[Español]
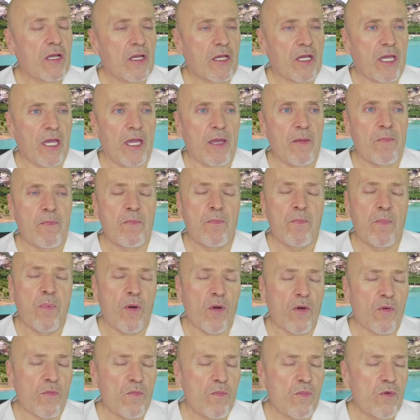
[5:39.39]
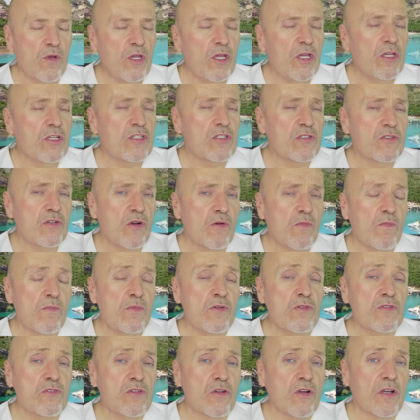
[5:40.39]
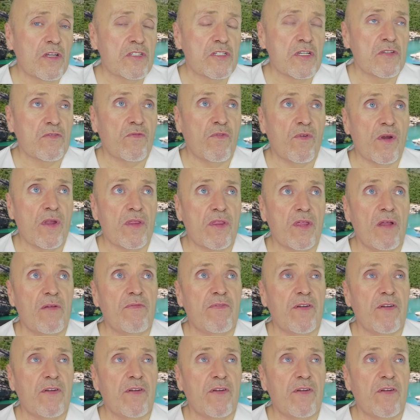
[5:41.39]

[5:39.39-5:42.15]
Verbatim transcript: que por mucho, mucho que se esfuerce el